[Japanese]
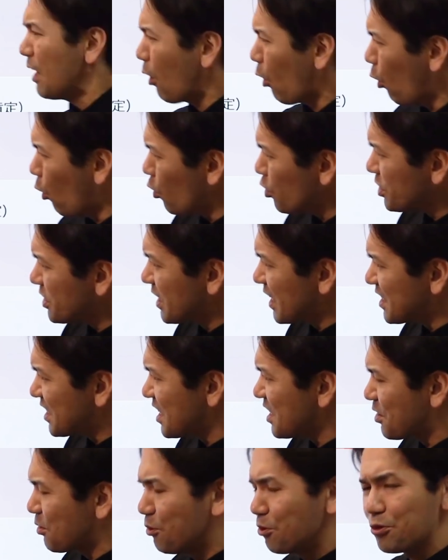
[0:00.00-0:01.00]
こうした
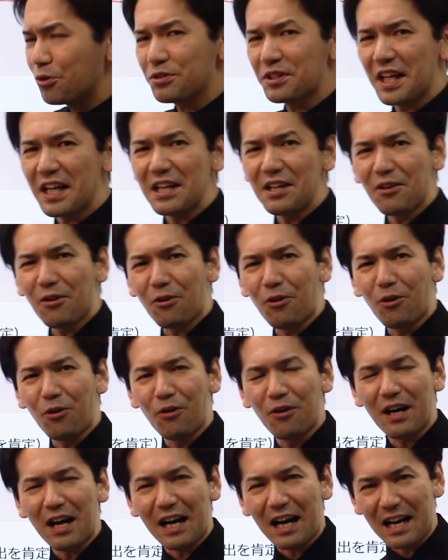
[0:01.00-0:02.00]
思想の転
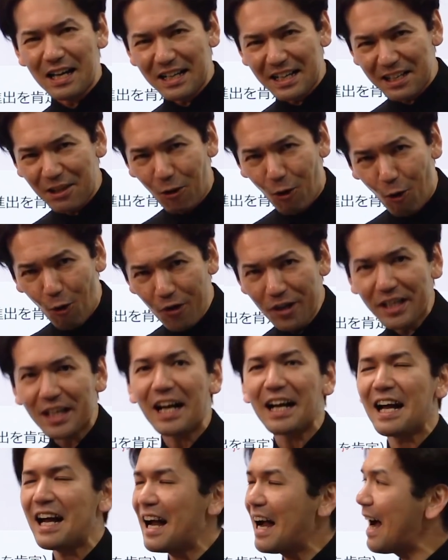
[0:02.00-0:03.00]
向がかなり多い
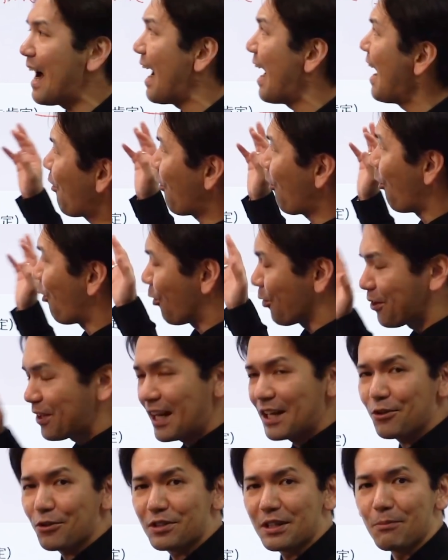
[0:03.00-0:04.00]
から、ここの
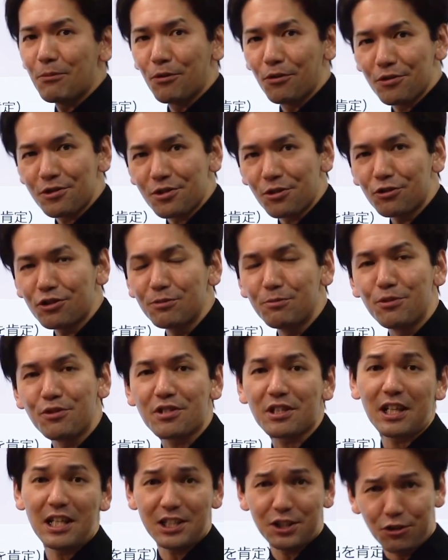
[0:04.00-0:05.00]
内容ってものすごく
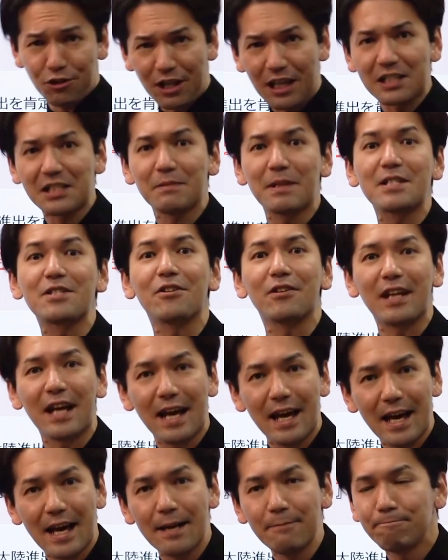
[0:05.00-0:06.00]
難しく感じますよ
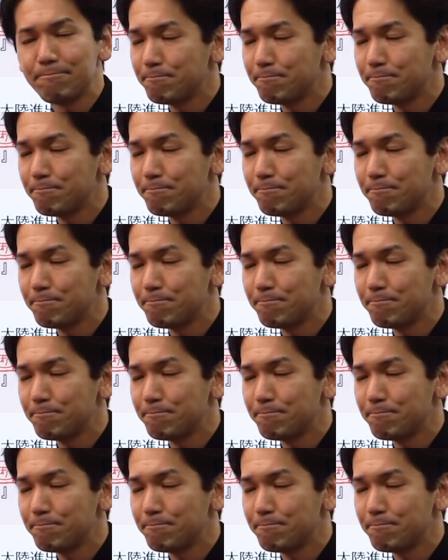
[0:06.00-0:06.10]
ね。